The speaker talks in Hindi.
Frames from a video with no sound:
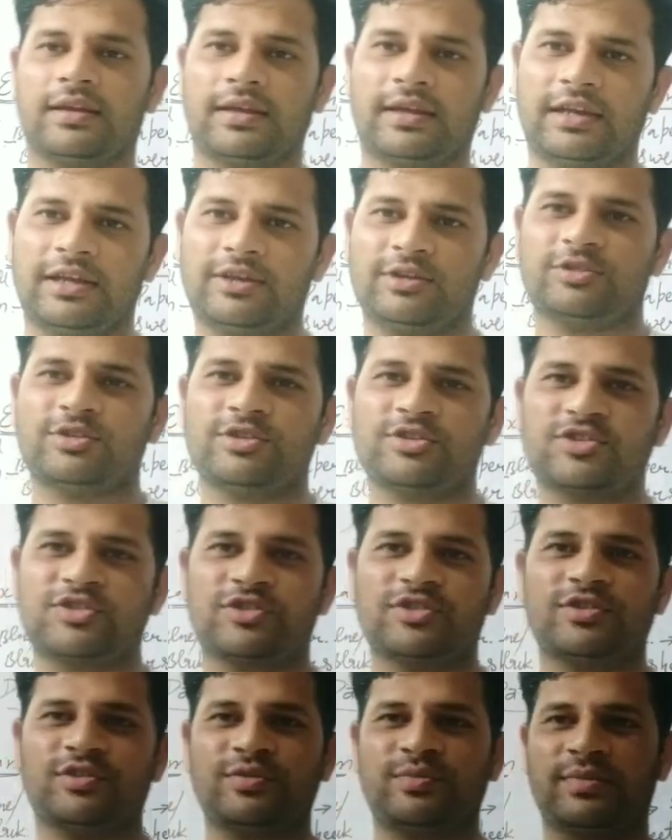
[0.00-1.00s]
हेलो
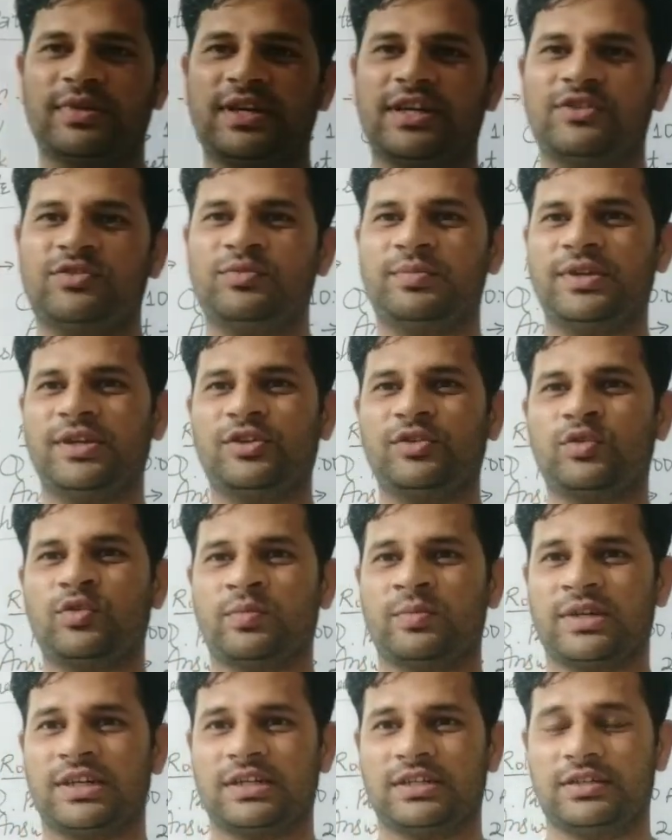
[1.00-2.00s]
दोस्तों मैं हूं बिटू
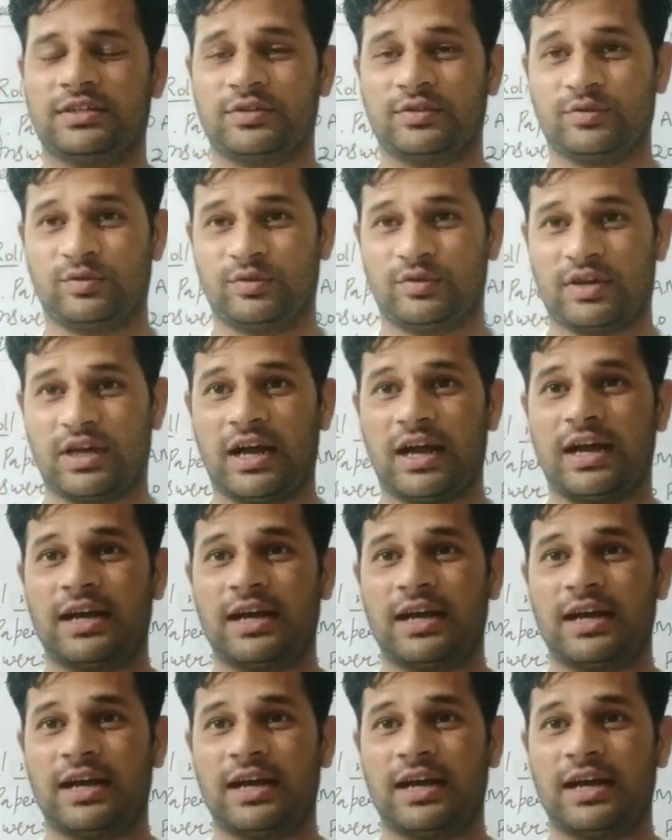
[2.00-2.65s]
कुमार और